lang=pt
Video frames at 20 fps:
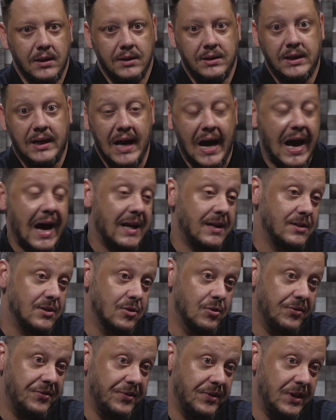De caras
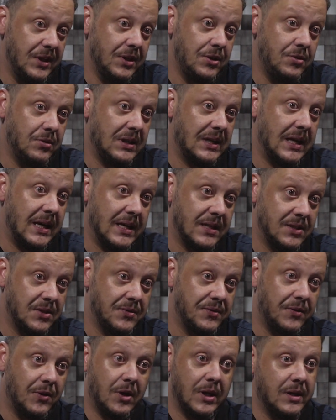no vídeo e caras
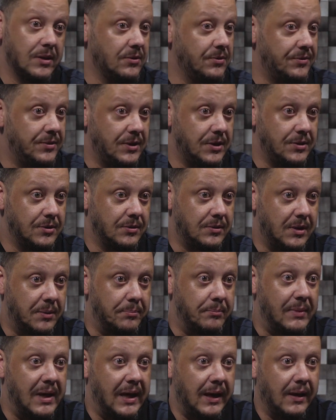fora do vídeo
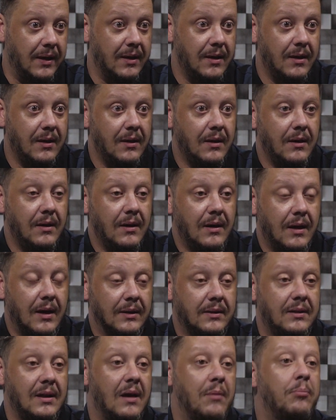também.
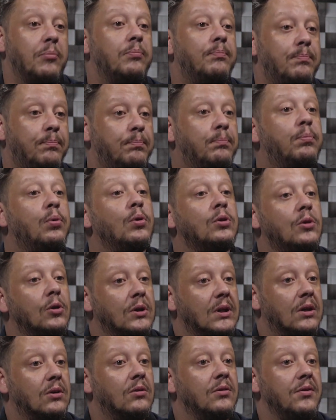Até por
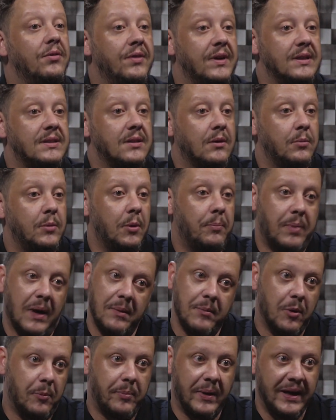toda a convivência com meu pai.
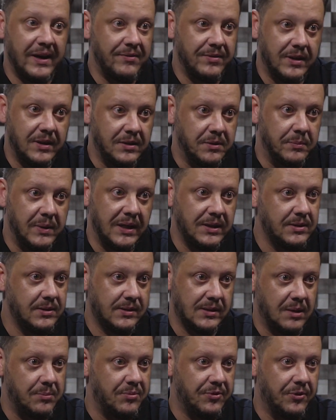Meu pai, evidentemente,
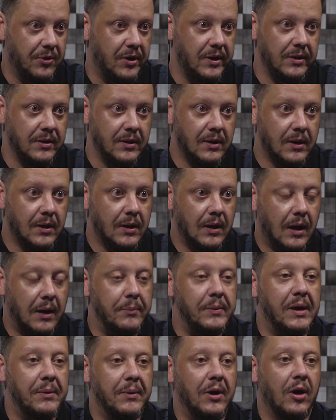sempre foi a
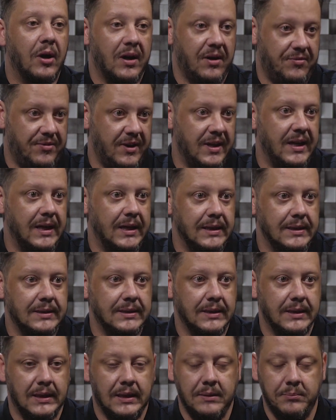minha maior
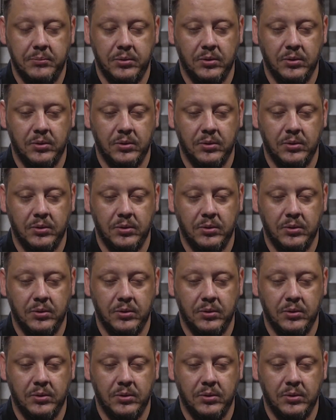referência, né?